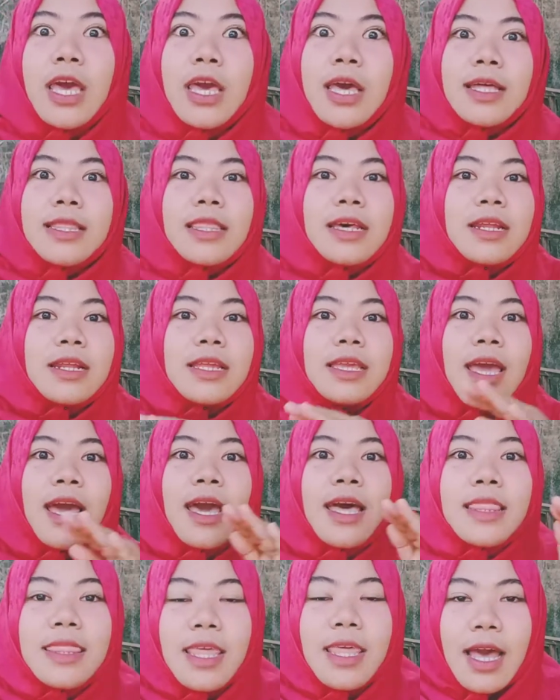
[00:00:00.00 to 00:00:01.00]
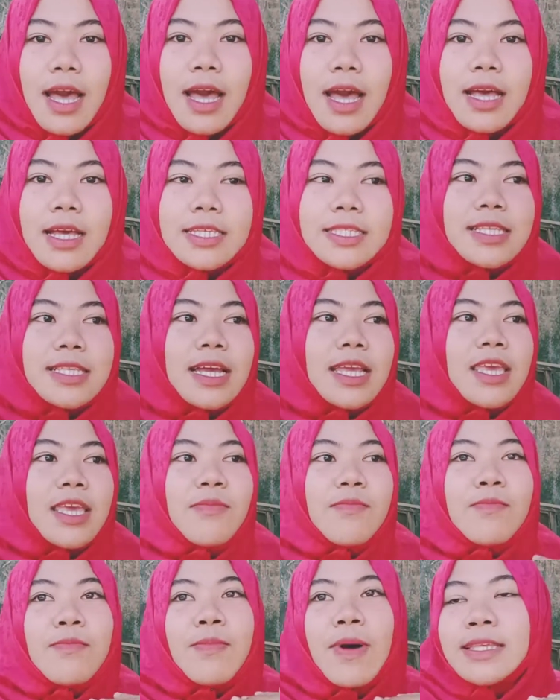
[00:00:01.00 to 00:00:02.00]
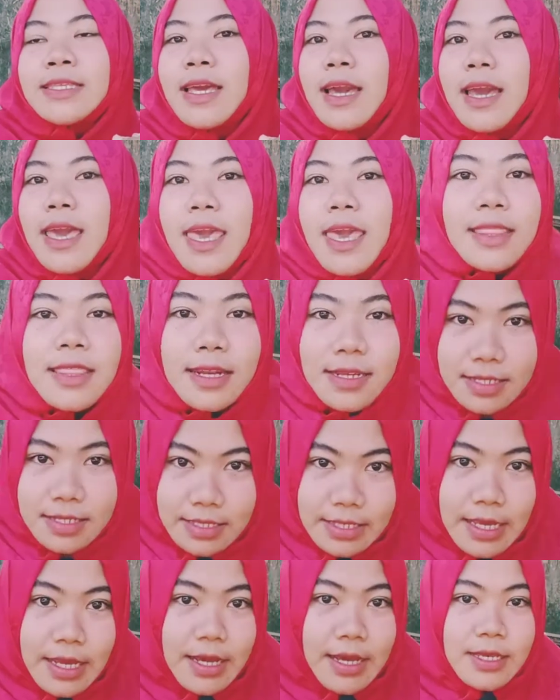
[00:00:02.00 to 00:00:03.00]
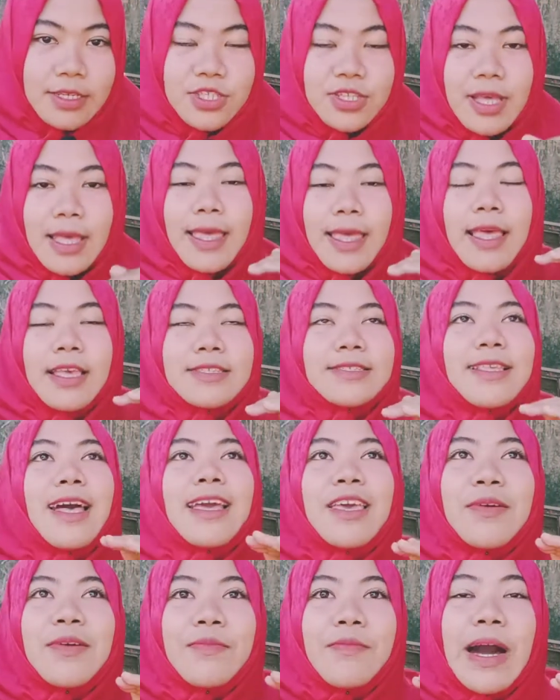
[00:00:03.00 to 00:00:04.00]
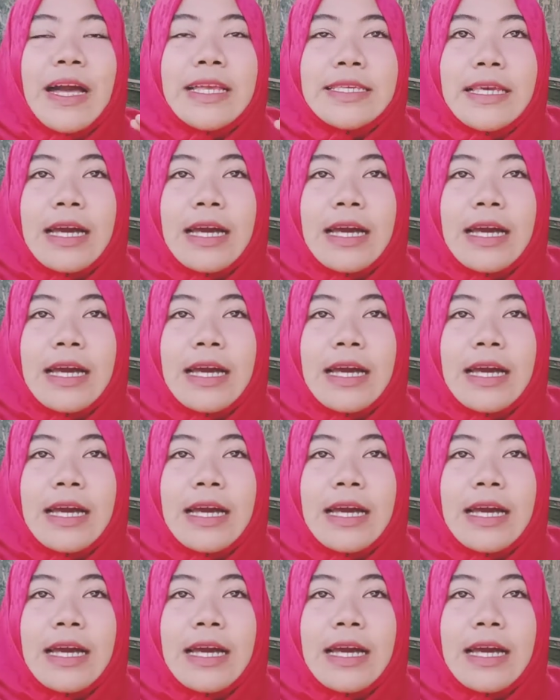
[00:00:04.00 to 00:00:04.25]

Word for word: ternyata saking banyak hatersnya guys saking banyak